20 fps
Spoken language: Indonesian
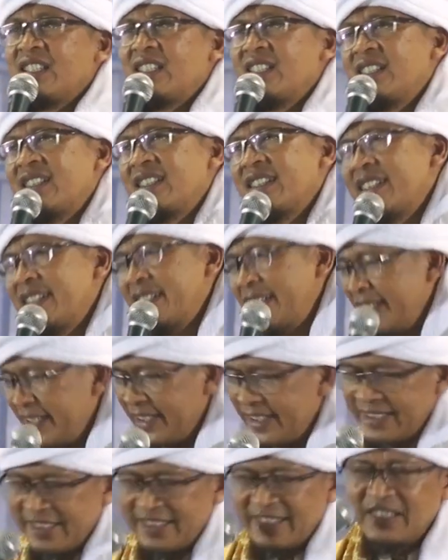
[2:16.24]
Eh,
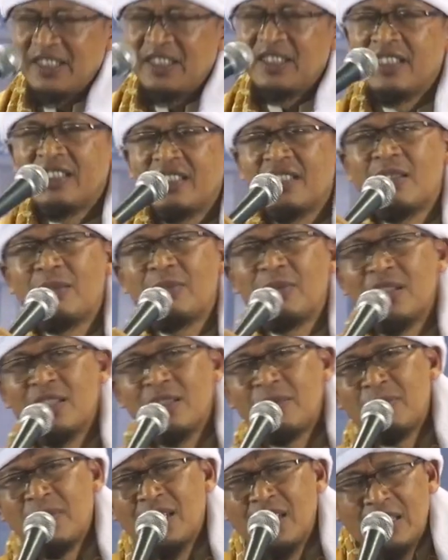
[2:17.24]
tidak
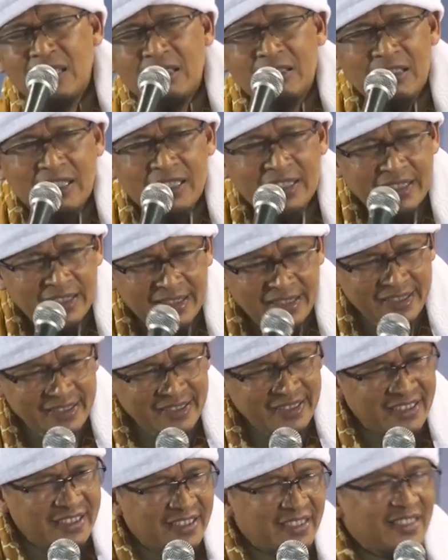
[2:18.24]
boleh mengeluh hadirin.
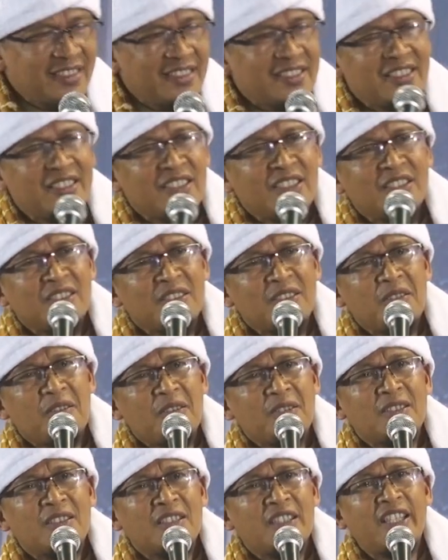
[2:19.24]

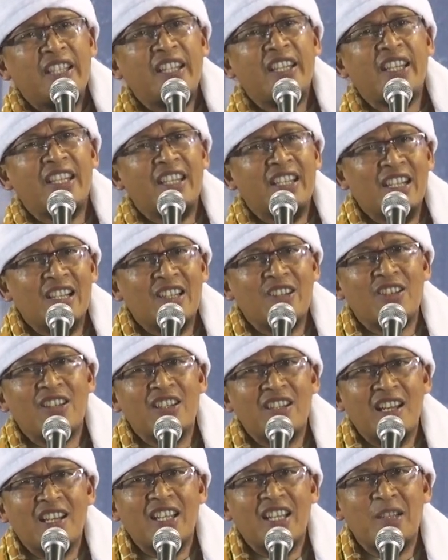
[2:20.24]
Nih, kalau
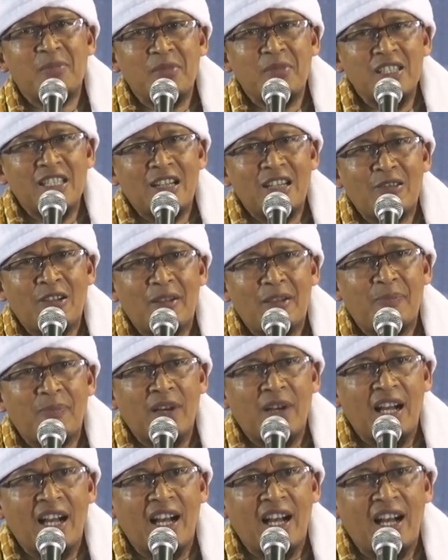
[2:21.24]
lelaki
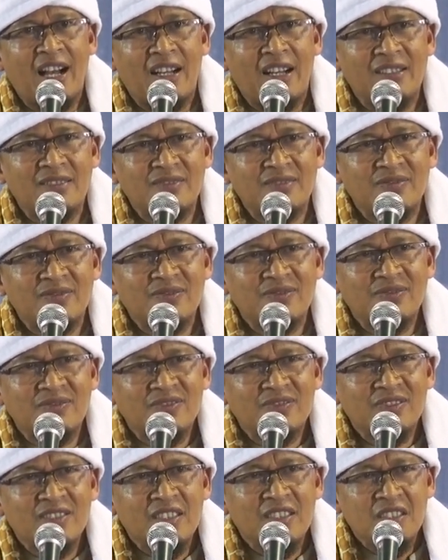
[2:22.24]
menjawab, "Pak,
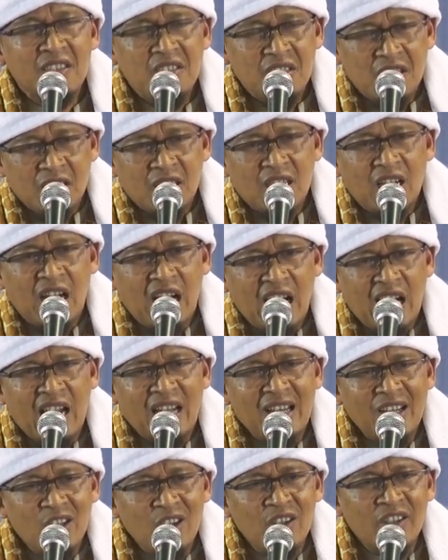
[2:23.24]

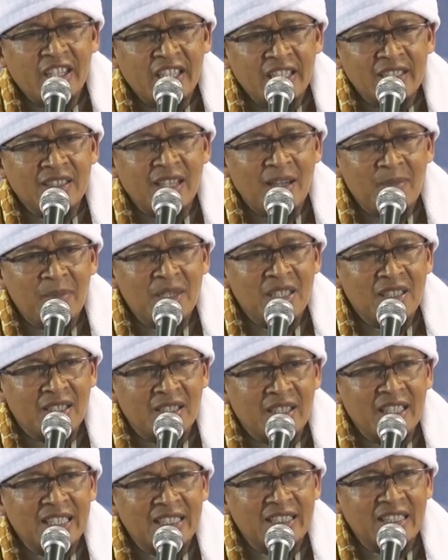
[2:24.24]
kalau kita
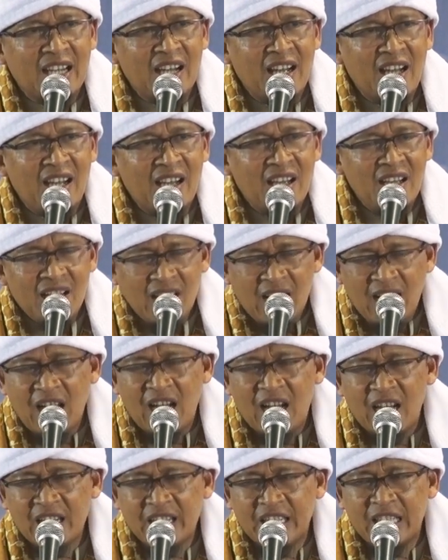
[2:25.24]
menderita
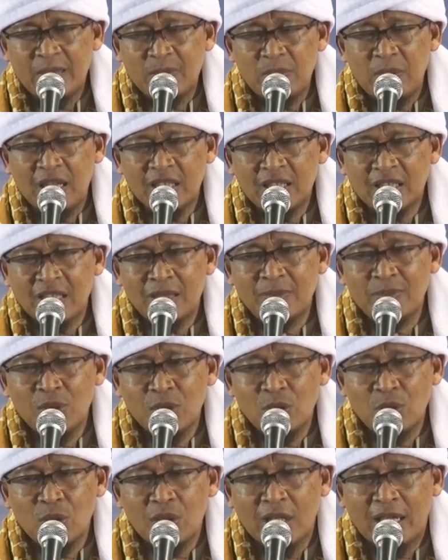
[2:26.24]
akibat
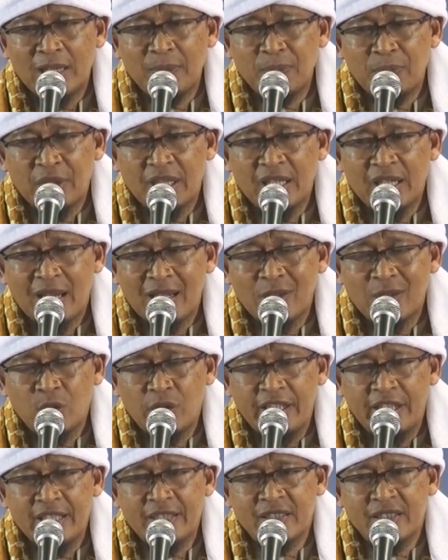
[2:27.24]
keburukan
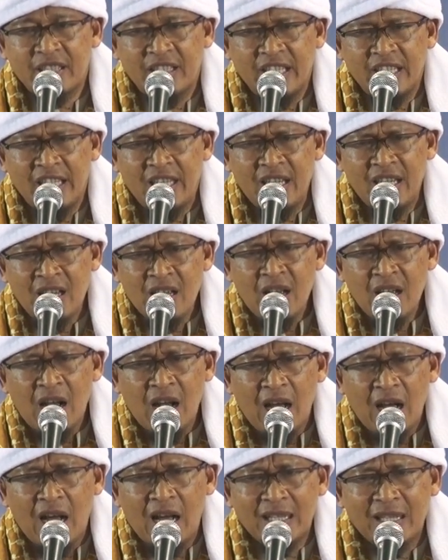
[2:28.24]
perilaku istri
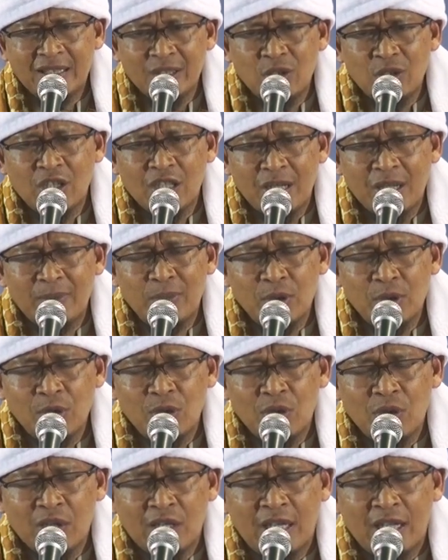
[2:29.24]
atau
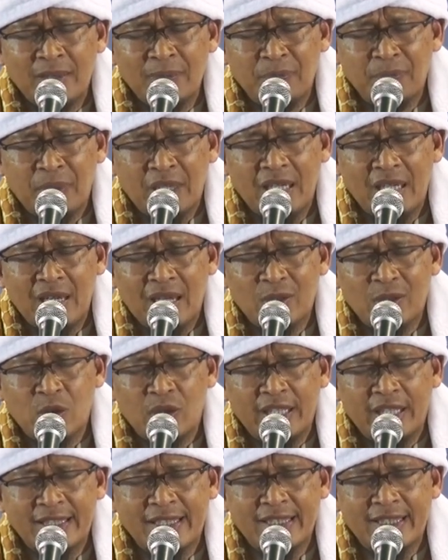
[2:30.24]
keburukan
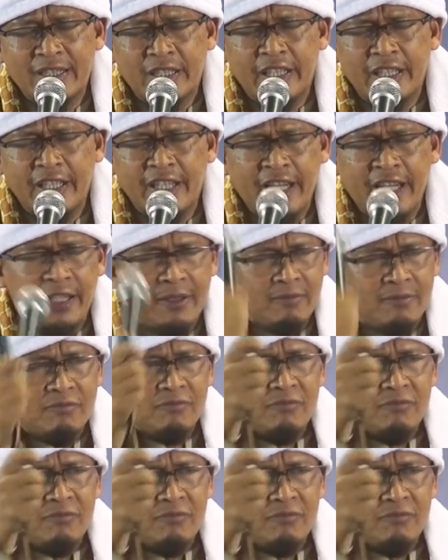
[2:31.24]
perilaku kita sendiri